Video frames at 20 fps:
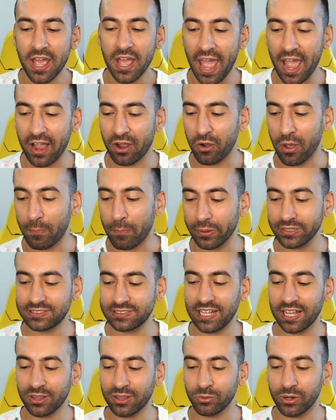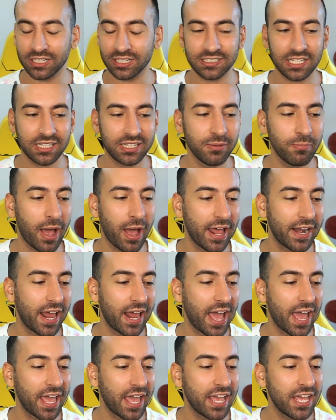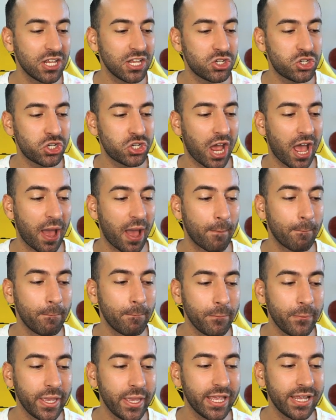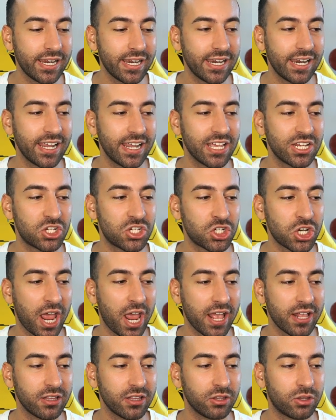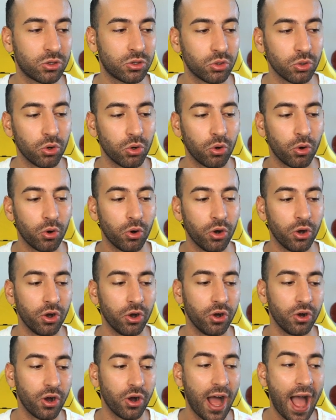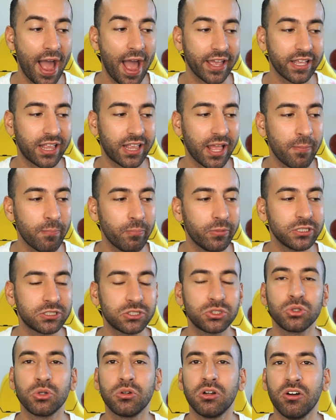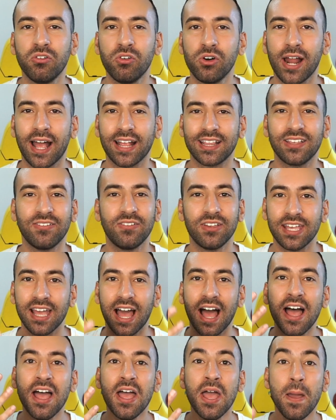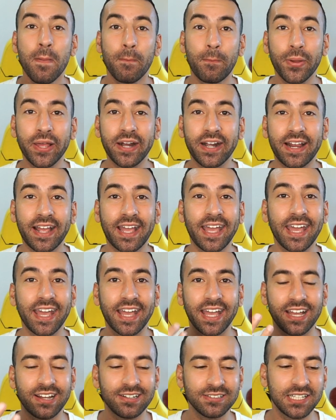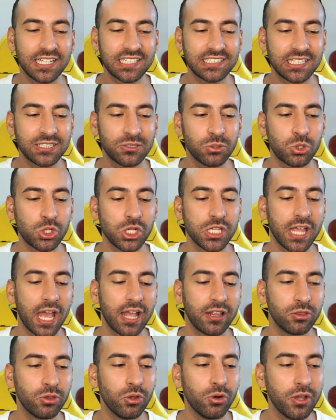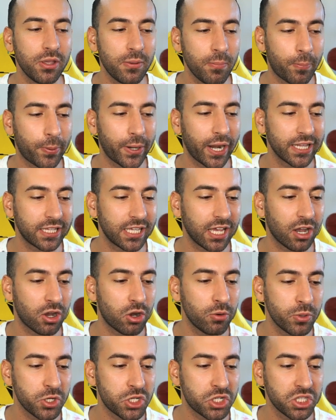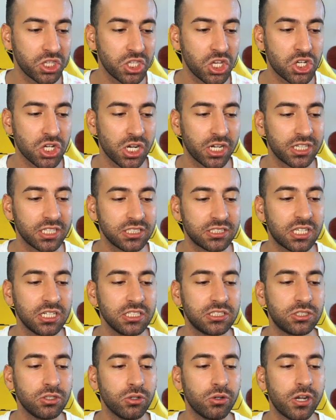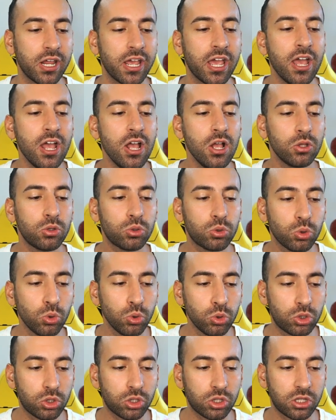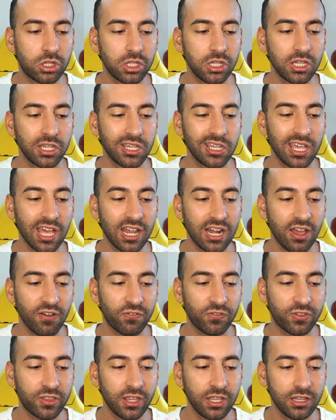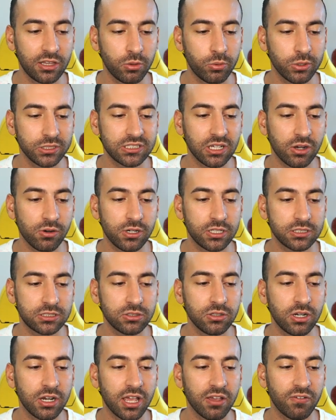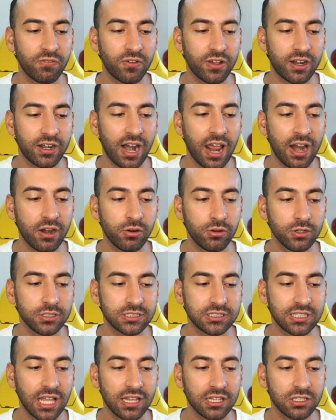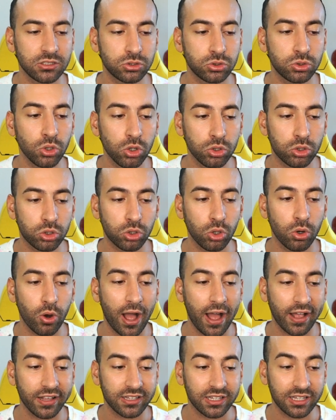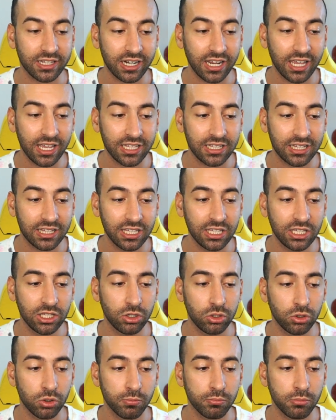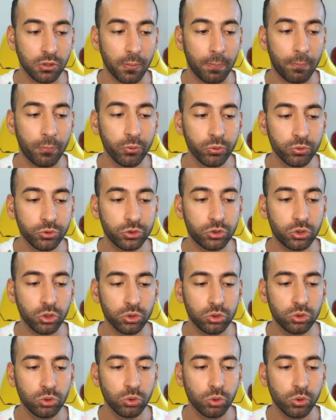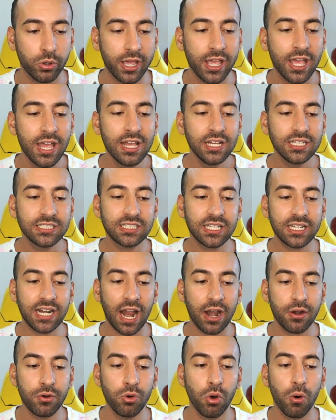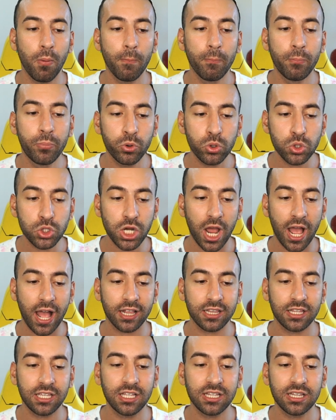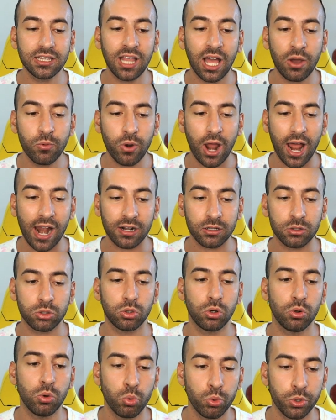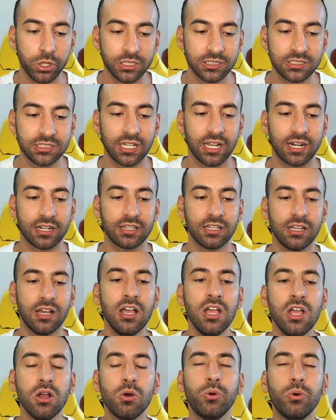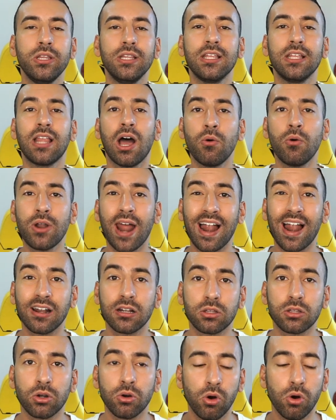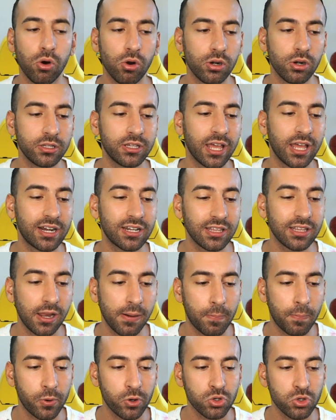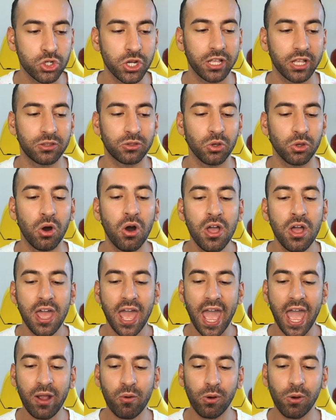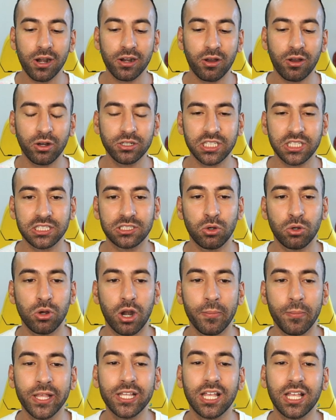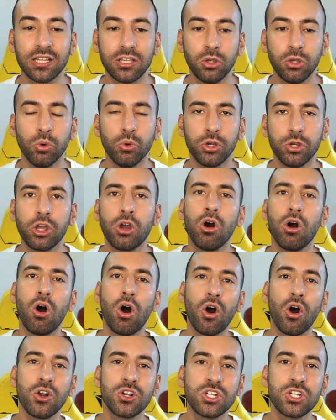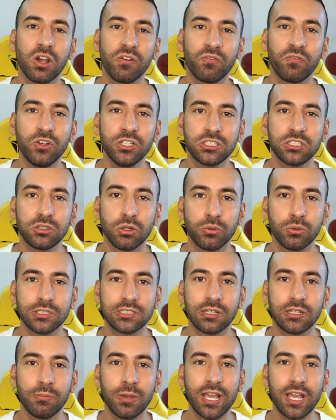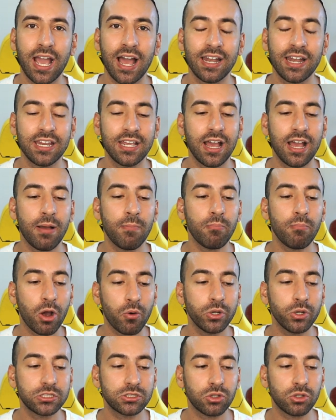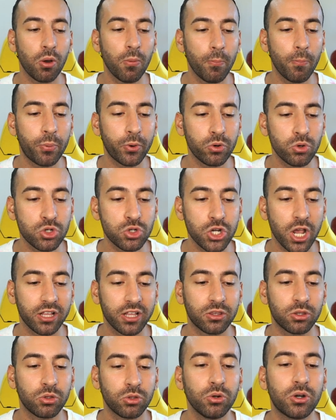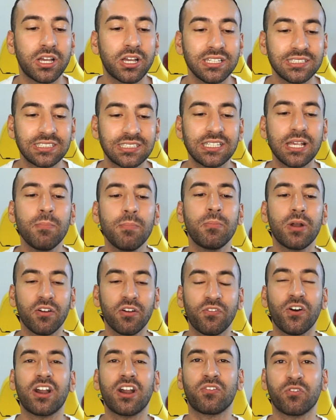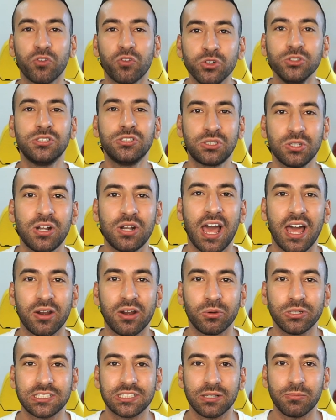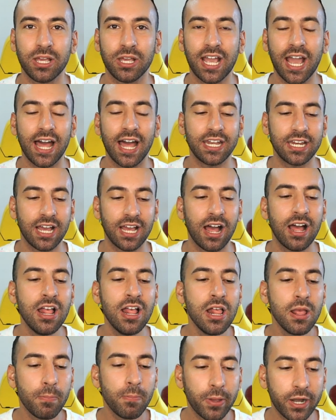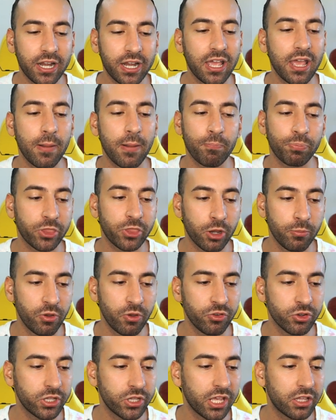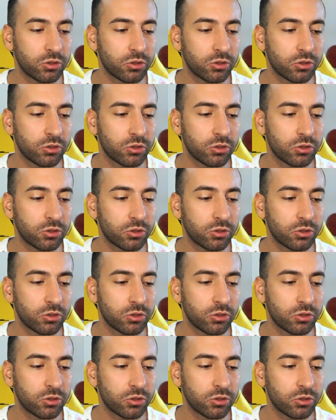Ecco, è passata una settimana e già 1.100 uh, eh, item sono volati via perché che cosa sta succedendo? In pratica, come ci dice la descrizione, tutti gli NFT di questa collezione che verranno listati sotto a 3 Ethereum.2 saranno bruciati da un altro wizard, quindi da un altro holder del progetto. È qualcosa sicuramente di unico, ho già visto questa meccanica, ma questo è un progetto che sembra far funzionare questa meccanica perché, come vi ho